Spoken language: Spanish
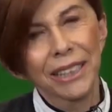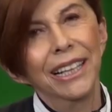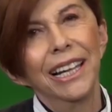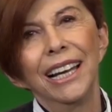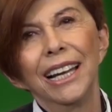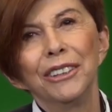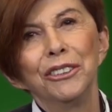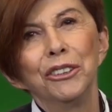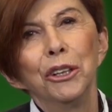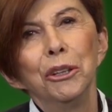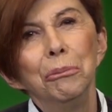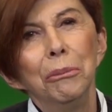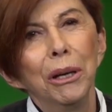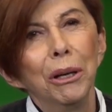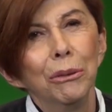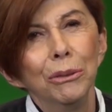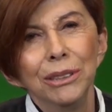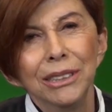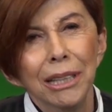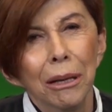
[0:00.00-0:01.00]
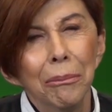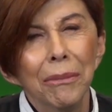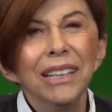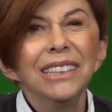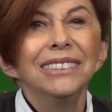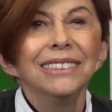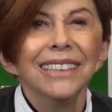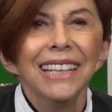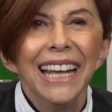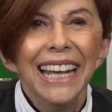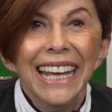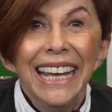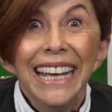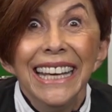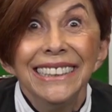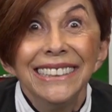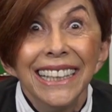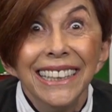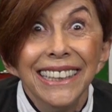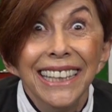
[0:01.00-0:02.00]
de las dos me gusta más.
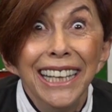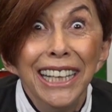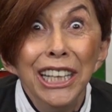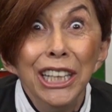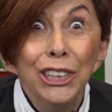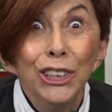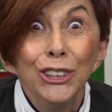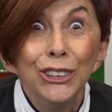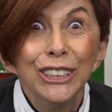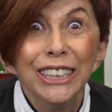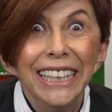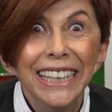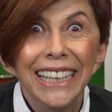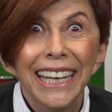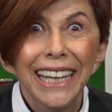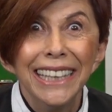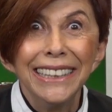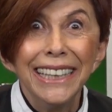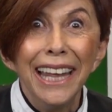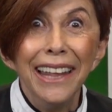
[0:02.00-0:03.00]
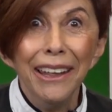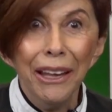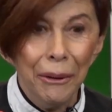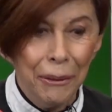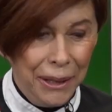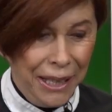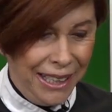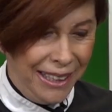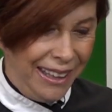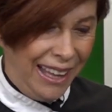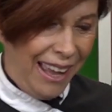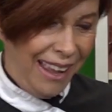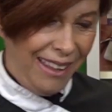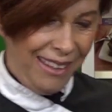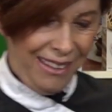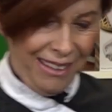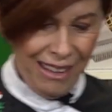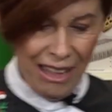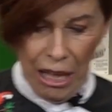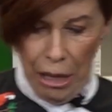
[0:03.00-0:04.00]
Esa tiene tocineta de verdad,
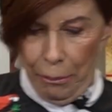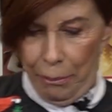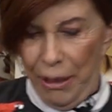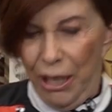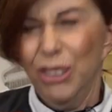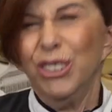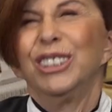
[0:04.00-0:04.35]
pero